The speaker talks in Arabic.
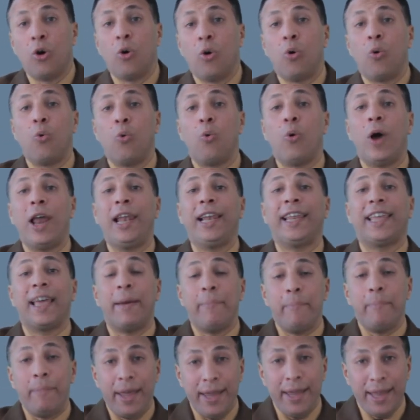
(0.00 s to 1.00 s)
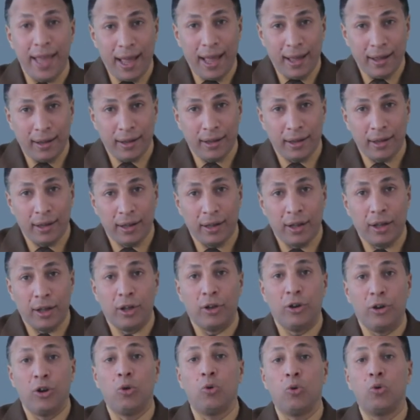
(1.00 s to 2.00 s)
والكمية
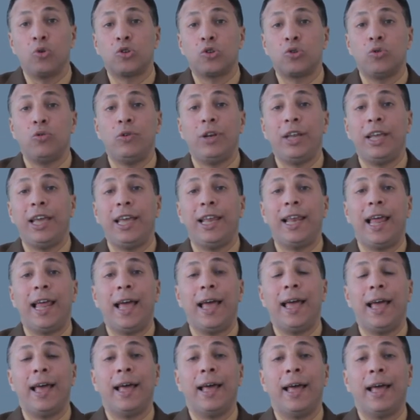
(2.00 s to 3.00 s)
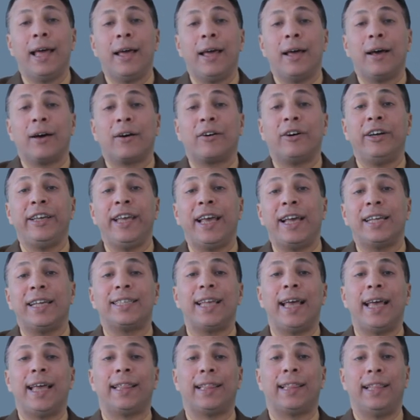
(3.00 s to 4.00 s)
للوصول إلى
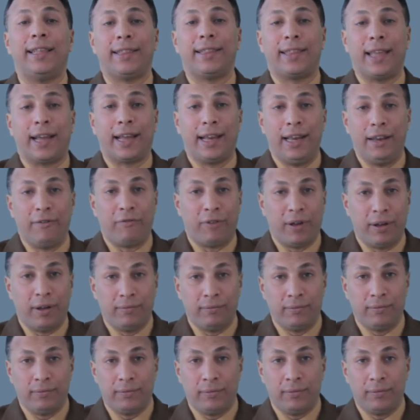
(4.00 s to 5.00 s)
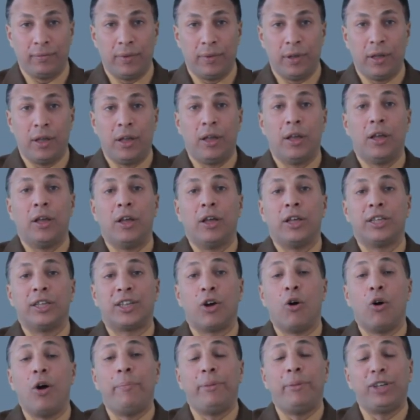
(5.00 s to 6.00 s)
قياسات للتكلفة
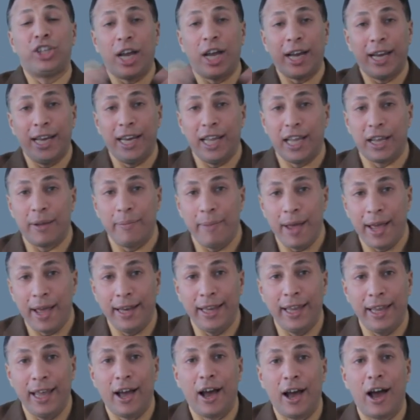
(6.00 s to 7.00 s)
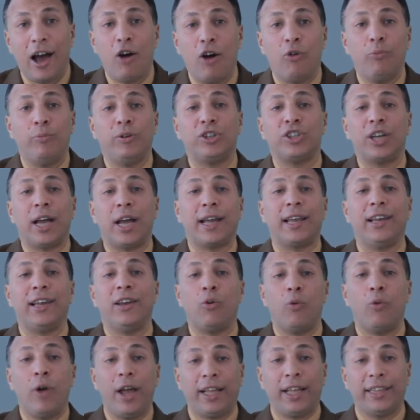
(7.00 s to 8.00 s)
سواء بشكل إجمالي أو بشكل
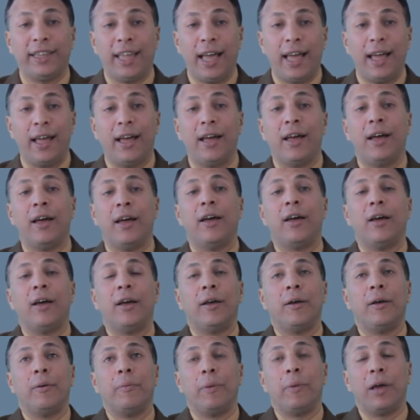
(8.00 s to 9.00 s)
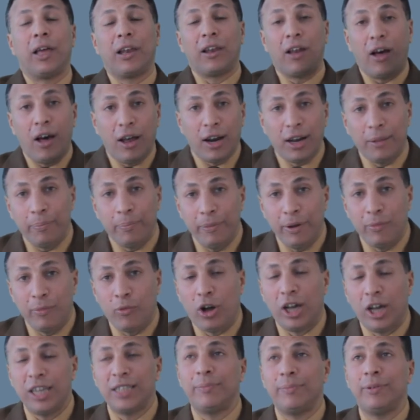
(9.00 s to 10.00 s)
وحدة الغرض من
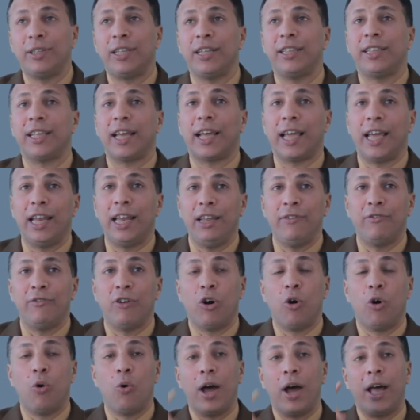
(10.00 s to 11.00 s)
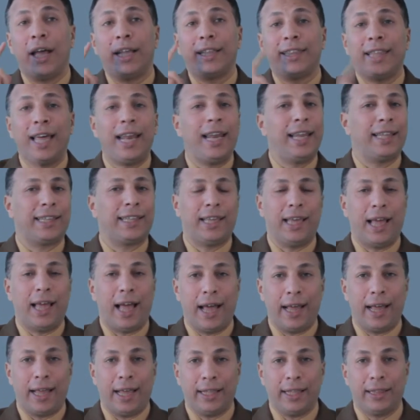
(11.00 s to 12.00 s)
محاسبة التكاليف هو ثلاث
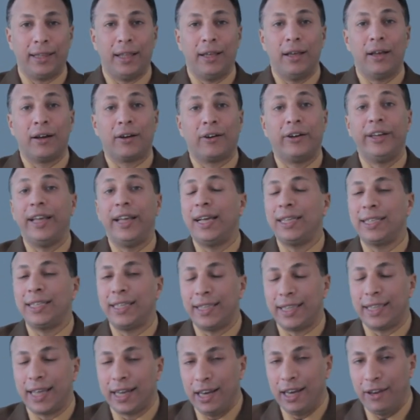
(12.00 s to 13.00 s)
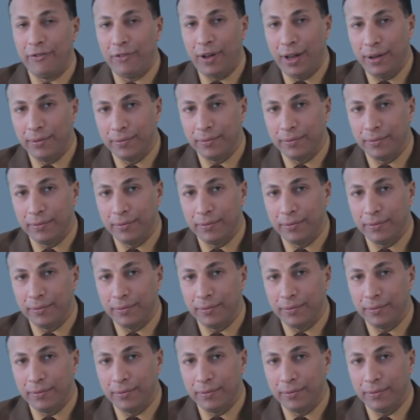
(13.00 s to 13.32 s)
حاجات قياس التكلفة